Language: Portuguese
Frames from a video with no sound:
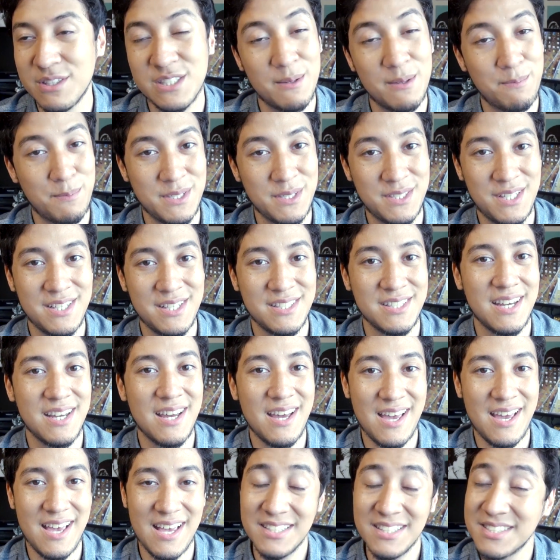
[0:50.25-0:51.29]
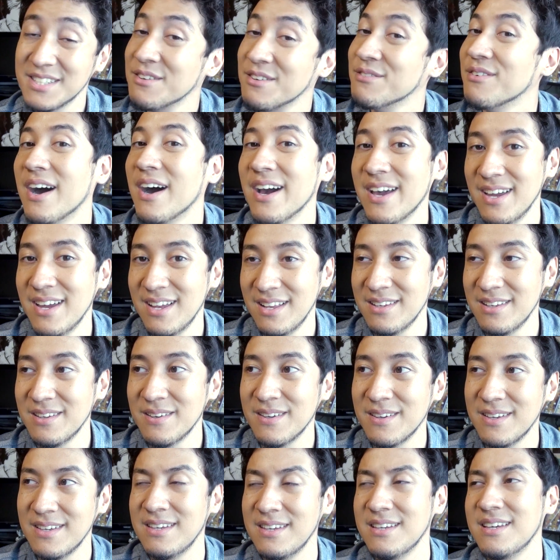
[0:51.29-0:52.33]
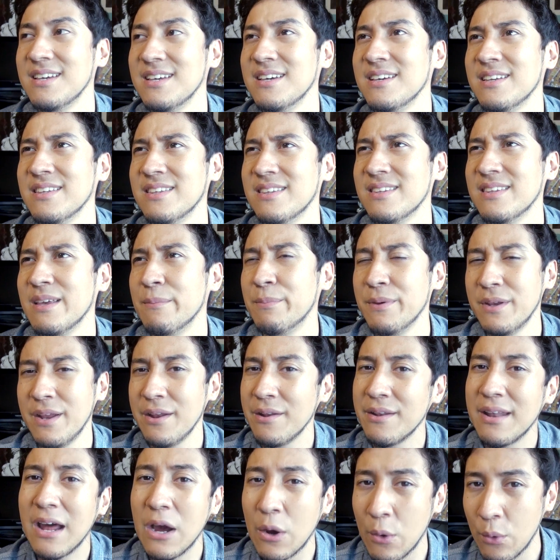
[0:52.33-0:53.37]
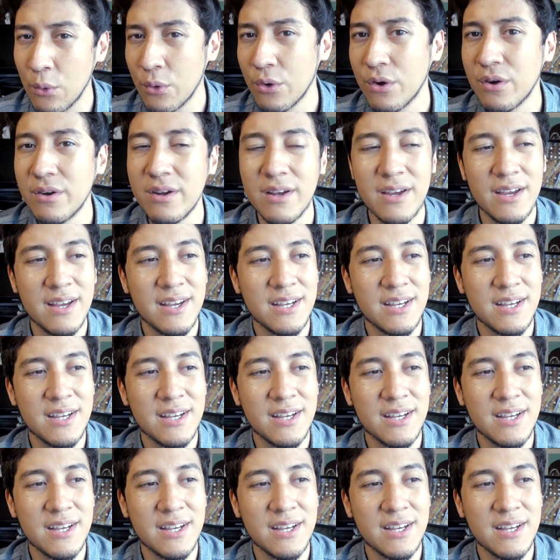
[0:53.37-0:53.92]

você precisa reservar ele, e dependendo da cor,